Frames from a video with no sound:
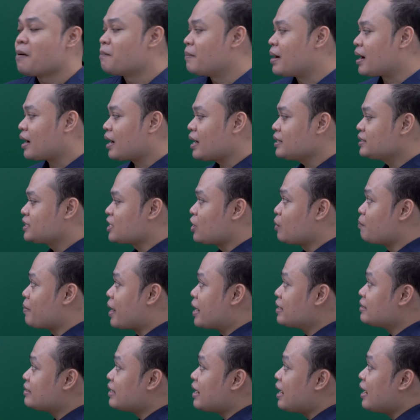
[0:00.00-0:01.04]
Maka
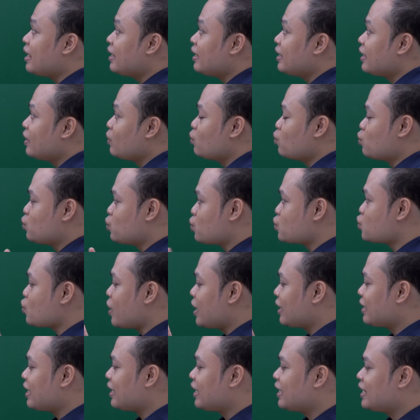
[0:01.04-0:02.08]
jawabannya untuk
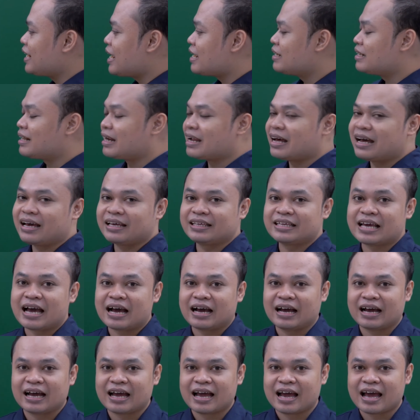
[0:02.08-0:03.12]
soal yang ini adalah
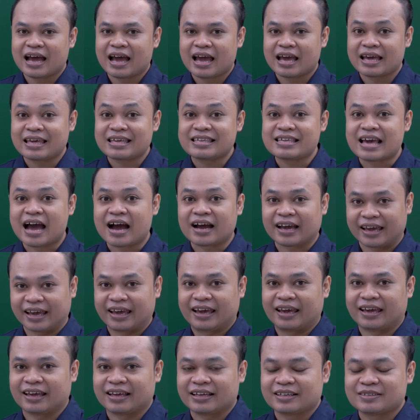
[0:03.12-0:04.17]
yang yang
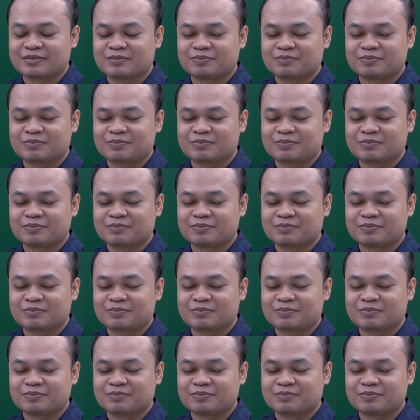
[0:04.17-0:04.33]
E.